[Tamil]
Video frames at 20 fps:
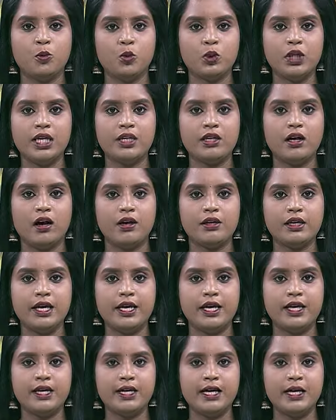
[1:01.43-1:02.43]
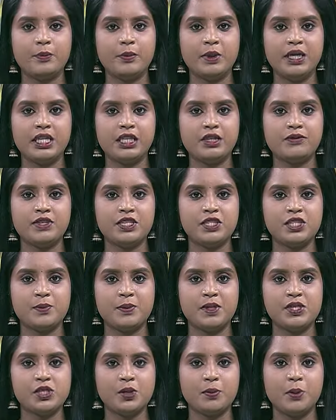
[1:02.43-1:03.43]
முதல் நான்கு இடங்களை பிடித்து வெற்றி
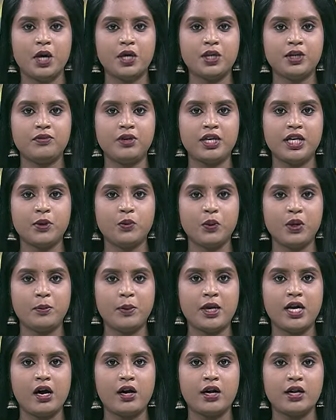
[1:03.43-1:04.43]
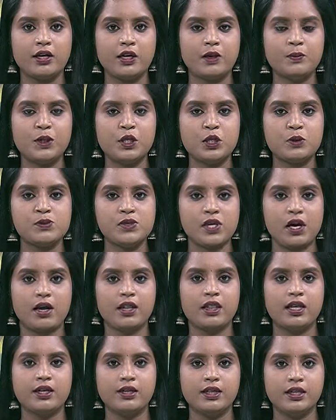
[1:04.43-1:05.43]
பயிற்சி பெற்ற மாட்டு வண்டி உரிமையாளர்கள் மற்றும்
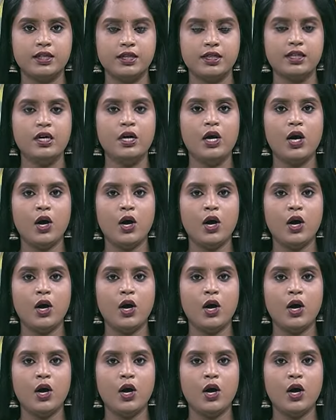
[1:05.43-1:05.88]
சாரதிகளுக்கு